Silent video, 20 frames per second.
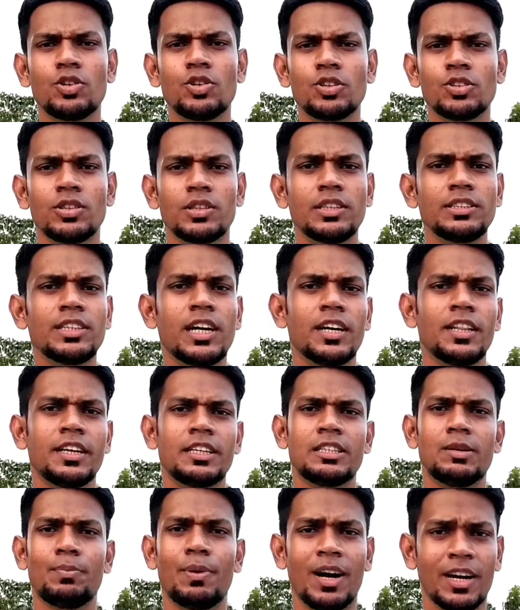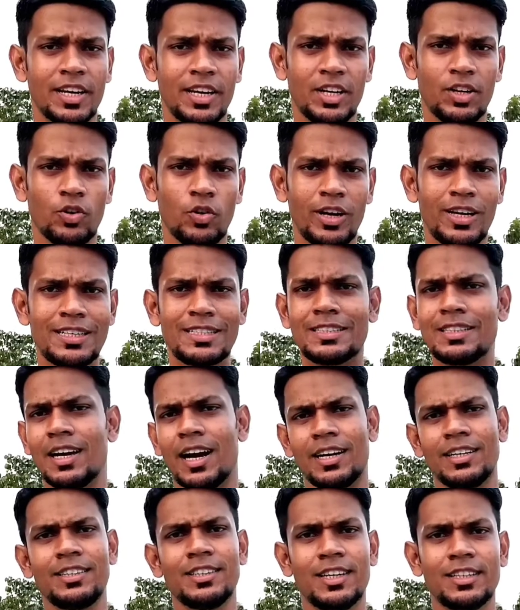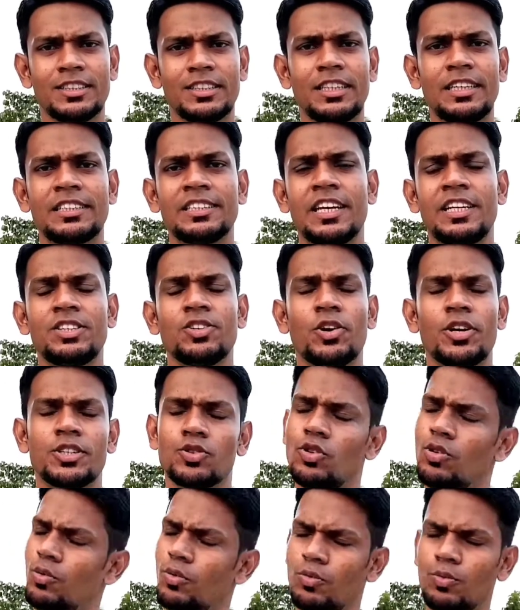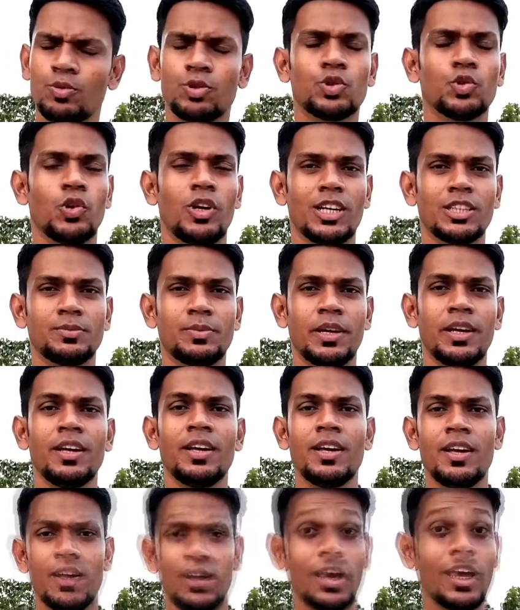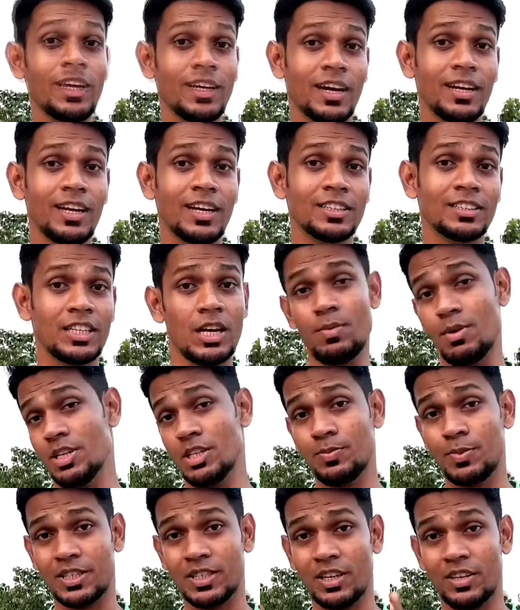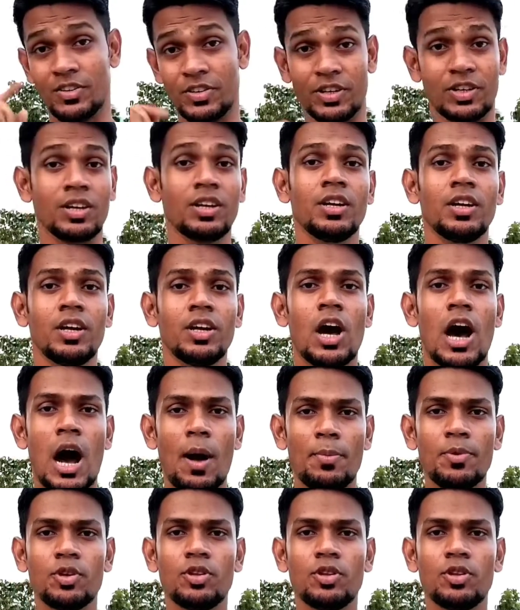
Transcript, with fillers: তার সঙ্গে সঙ্গে চারিদিকে যে পাখির নয়েজ গাড়ি যাচ্ছে সেই নয়েজগুলো চলে আসবে তো এইখানে আসছে আমার স্পেশাল ট্রিক